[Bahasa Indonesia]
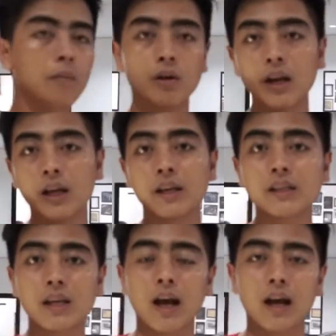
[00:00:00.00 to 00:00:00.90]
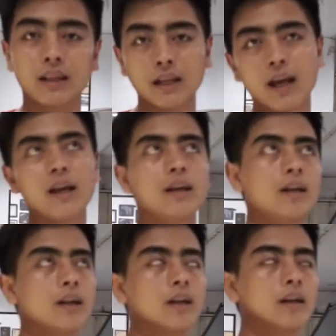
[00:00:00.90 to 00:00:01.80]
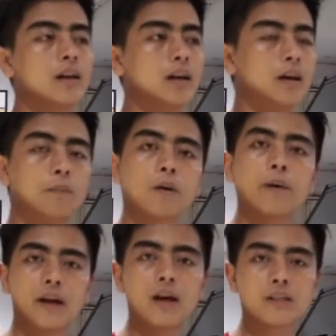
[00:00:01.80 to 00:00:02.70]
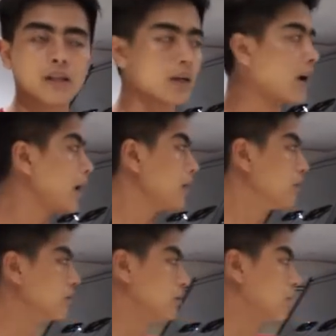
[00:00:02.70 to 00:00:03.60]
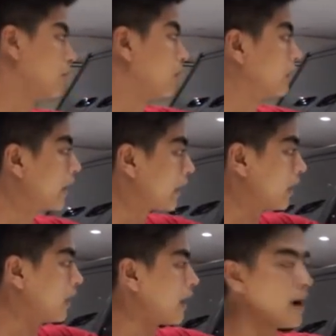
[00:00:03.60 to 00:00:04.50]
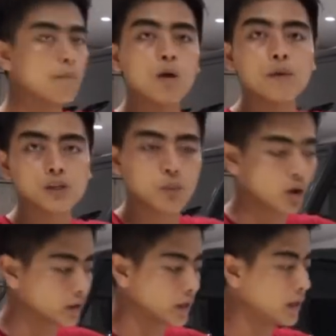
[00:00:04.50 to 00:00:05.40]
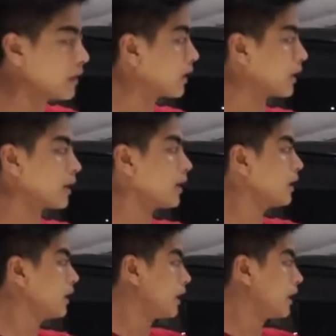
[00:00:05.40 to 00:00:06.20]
model ini sangatlah uh, berbeda jika untuk model uh, mobil sporty karena